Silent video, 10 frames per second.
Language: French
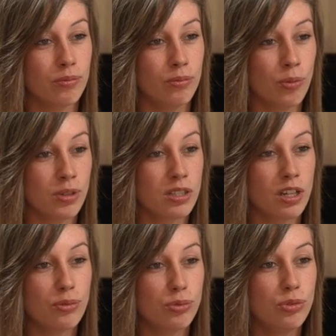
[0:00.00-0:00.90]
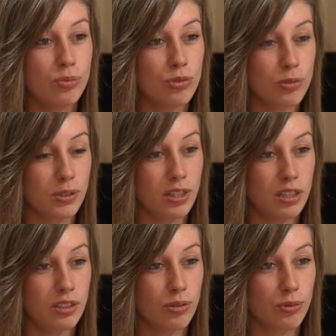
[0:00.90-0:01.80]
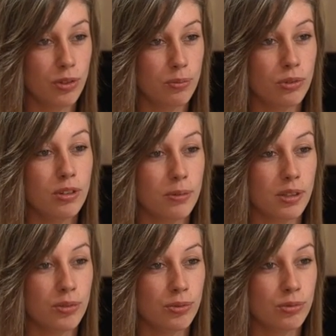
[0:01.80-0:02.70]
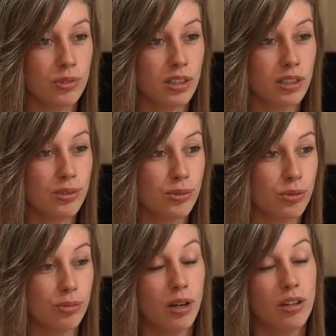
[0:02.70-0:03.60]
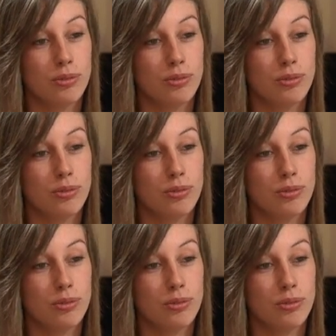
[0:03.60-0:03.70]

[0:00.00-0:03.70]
mon médecin a voulu m'hospitaliser en fait pour dépression et risque bah,